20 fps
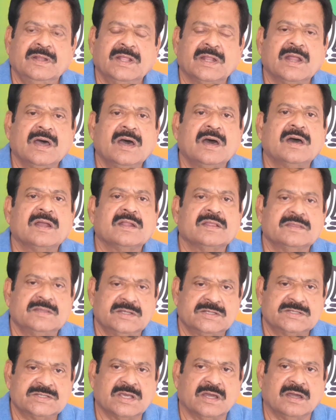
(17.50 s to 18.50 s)
నిరాహార
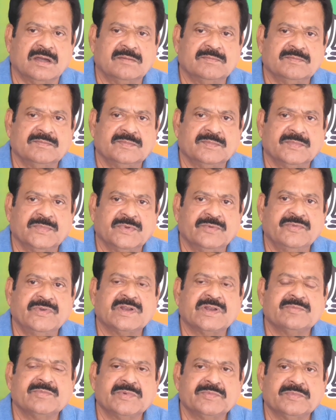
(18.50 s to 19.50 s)
దీక్ష
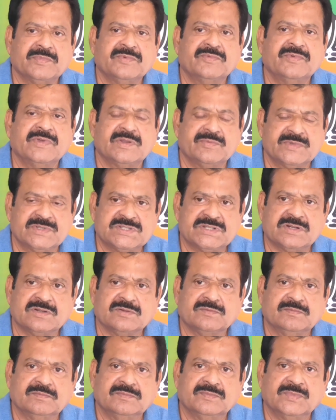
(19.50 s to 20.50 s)
విరమి
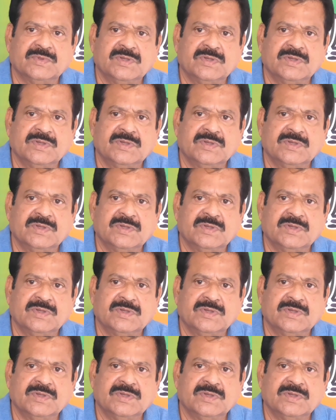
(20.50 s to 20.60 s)
విరమించటం